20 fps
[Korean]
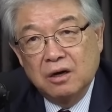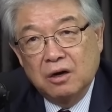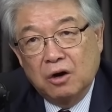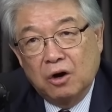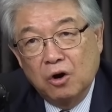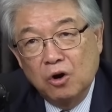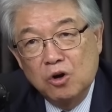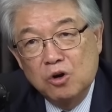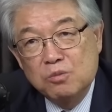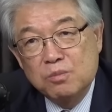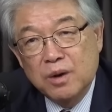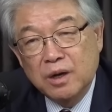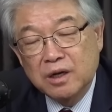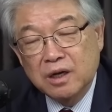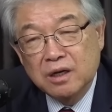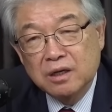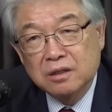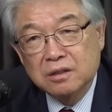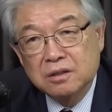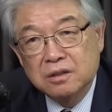
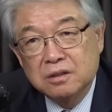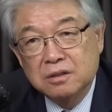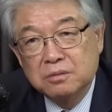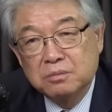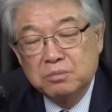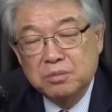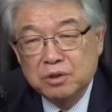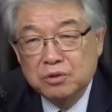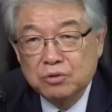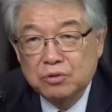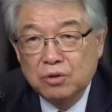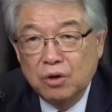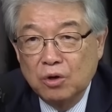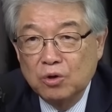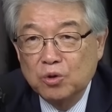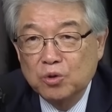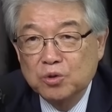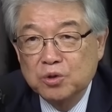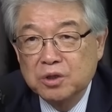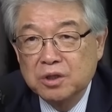얼마나 그 미국
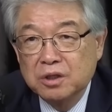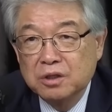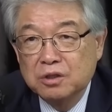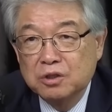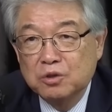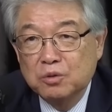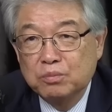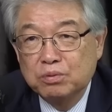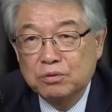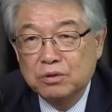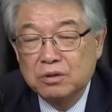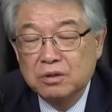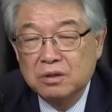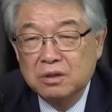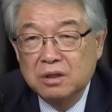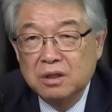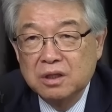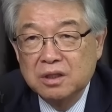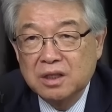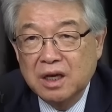언론들이
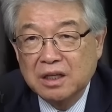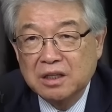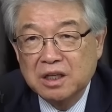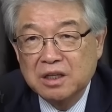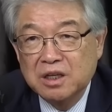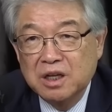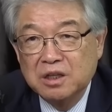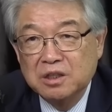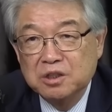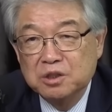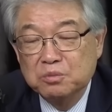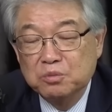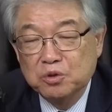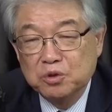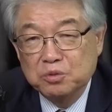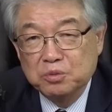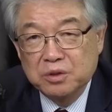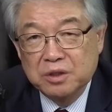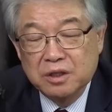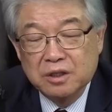트럼프를 야단했는지
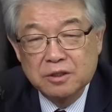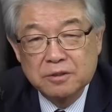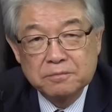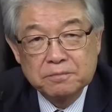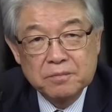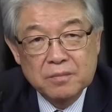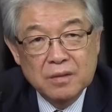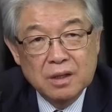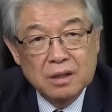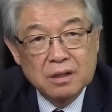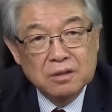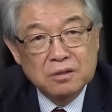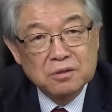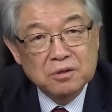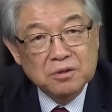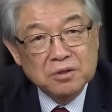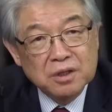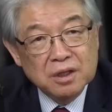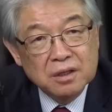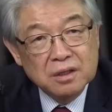모릅니다.
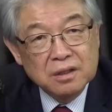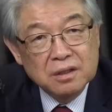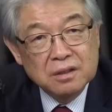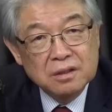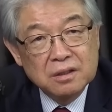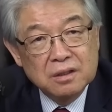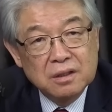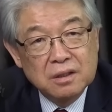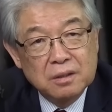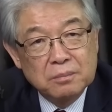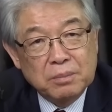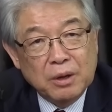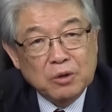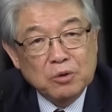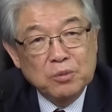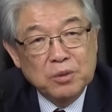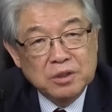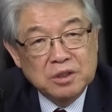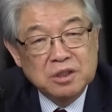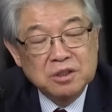그런데
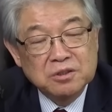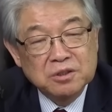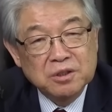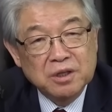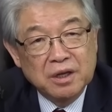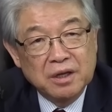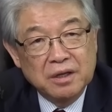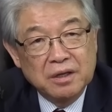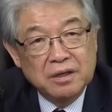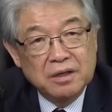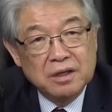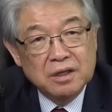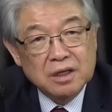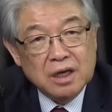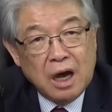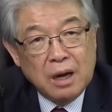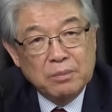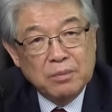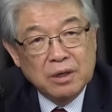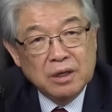바로 며칠 전에
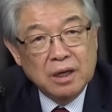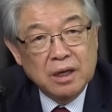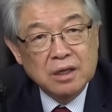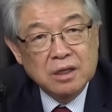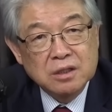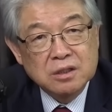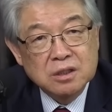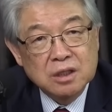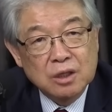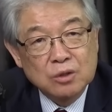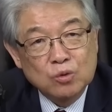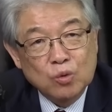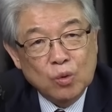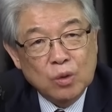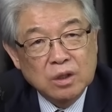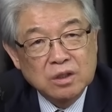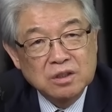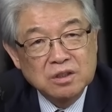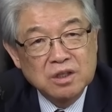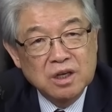카말라 헤리스가
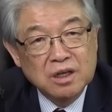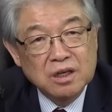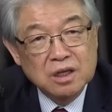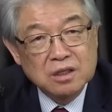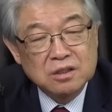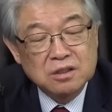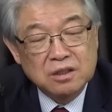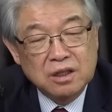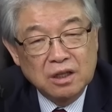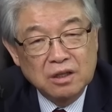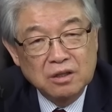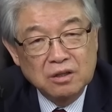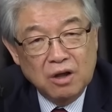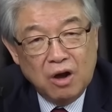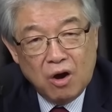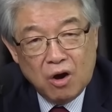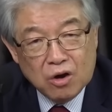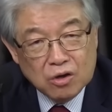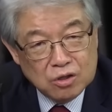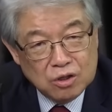똑같은 얘기했을 땐
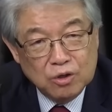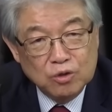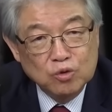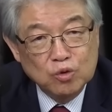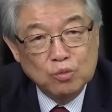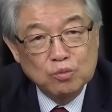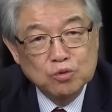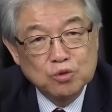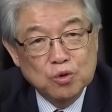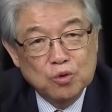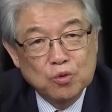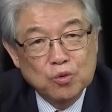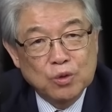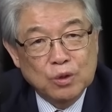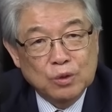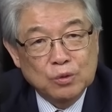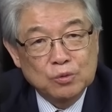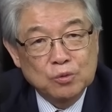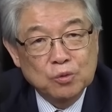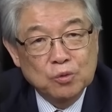어, 그건 너무 좋은
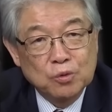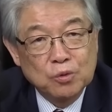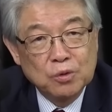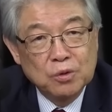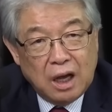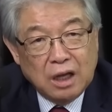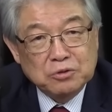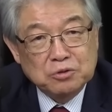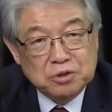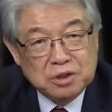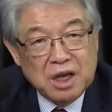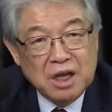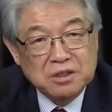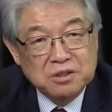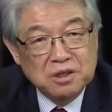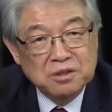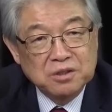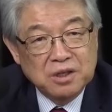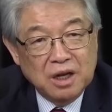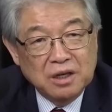거라고 또 아주
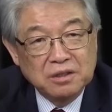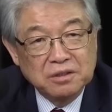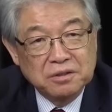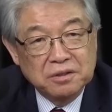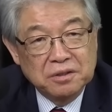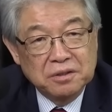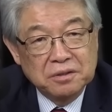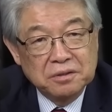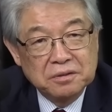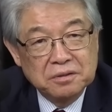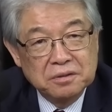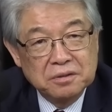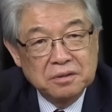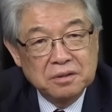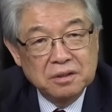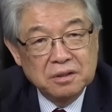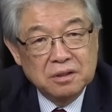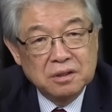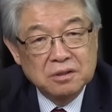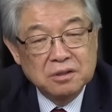찬성을 하는 거예요.
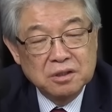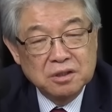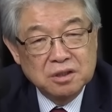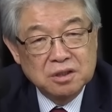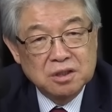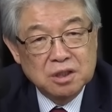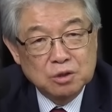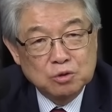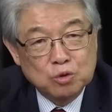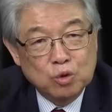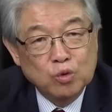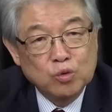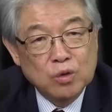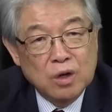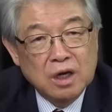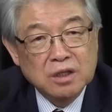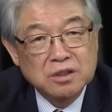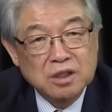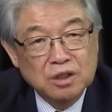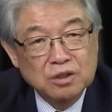그래서 이제
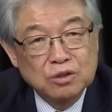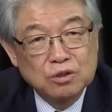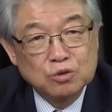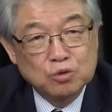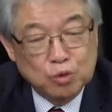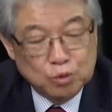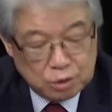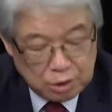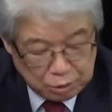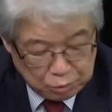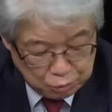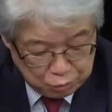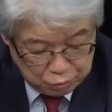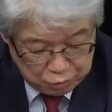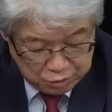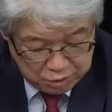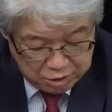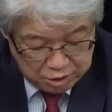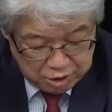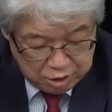초등학생들조차도
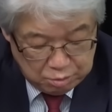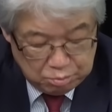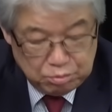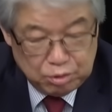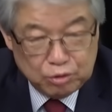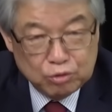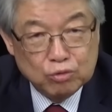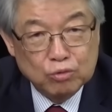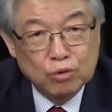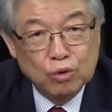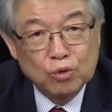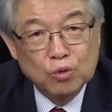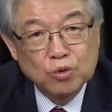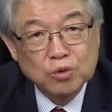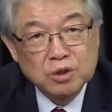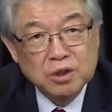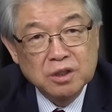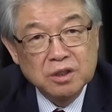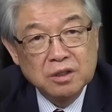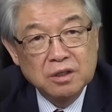미국
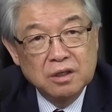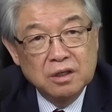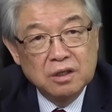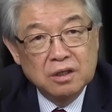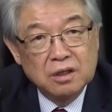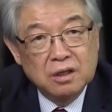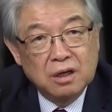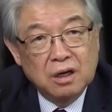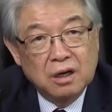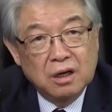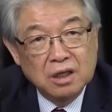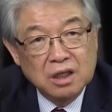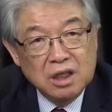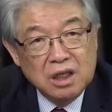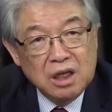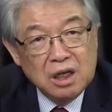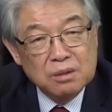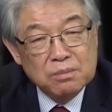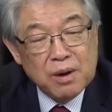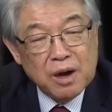언론이 어,
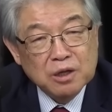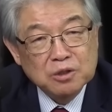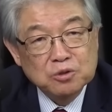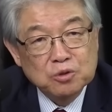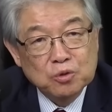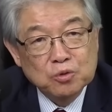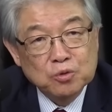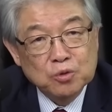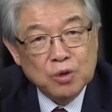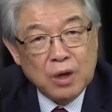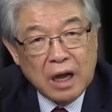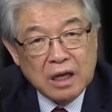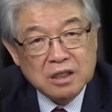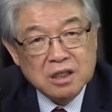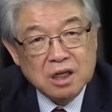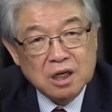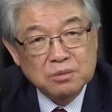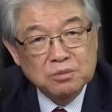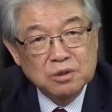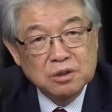일방적으로 한
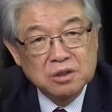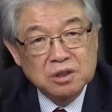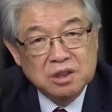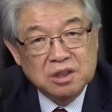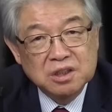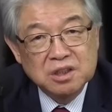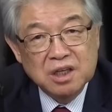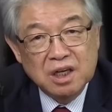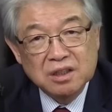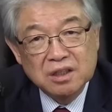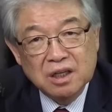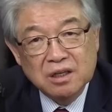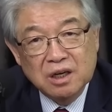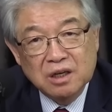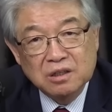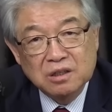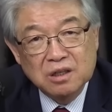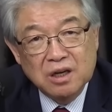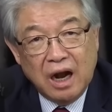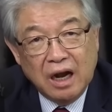사람을
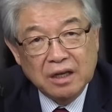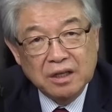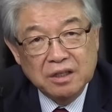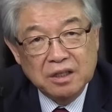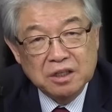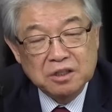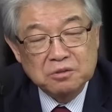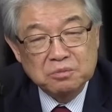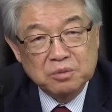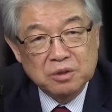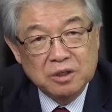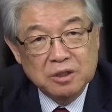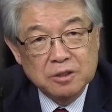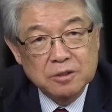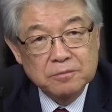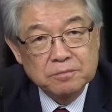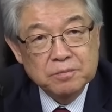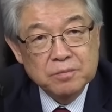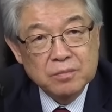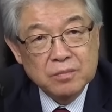지지한다라는 걸 알게 됐습니다.
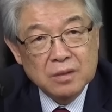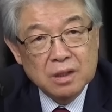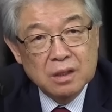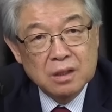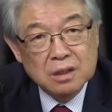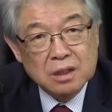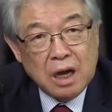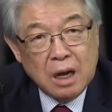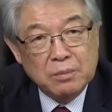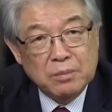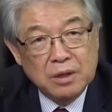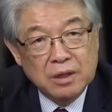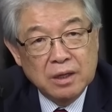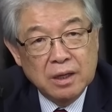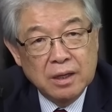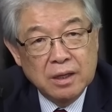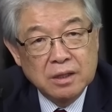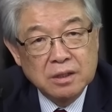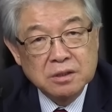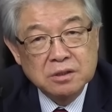카말라
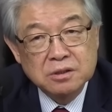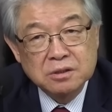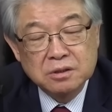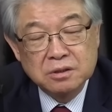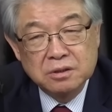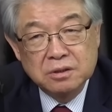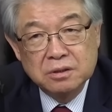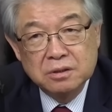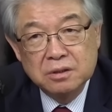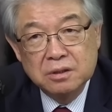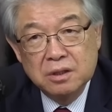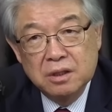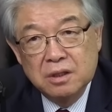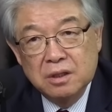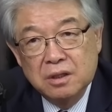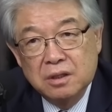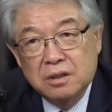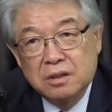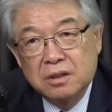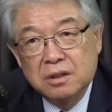해리스를
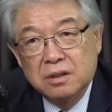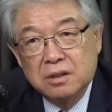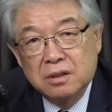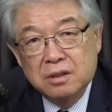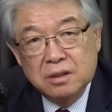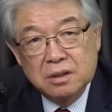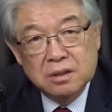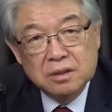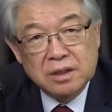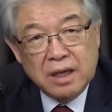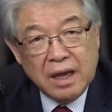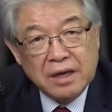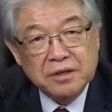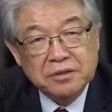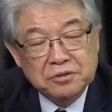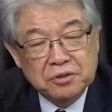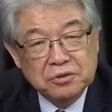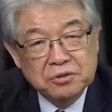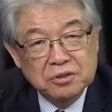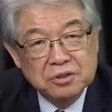
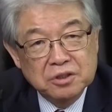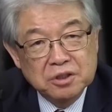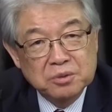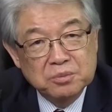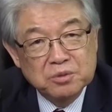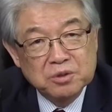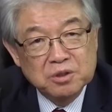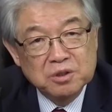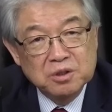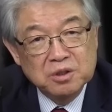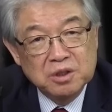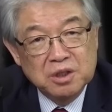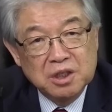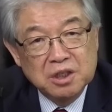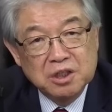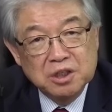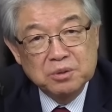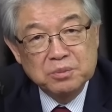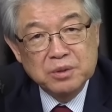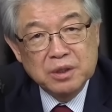캐릭터를 그리면은 이
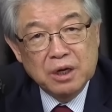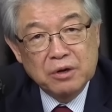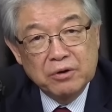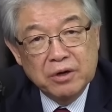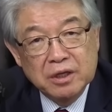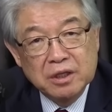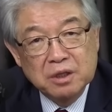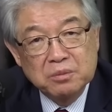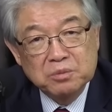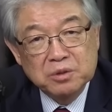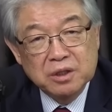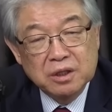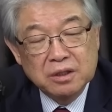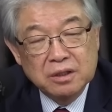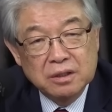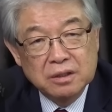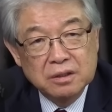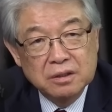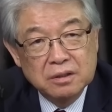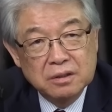그림이 나와야
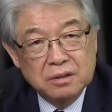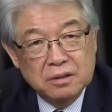됩니다.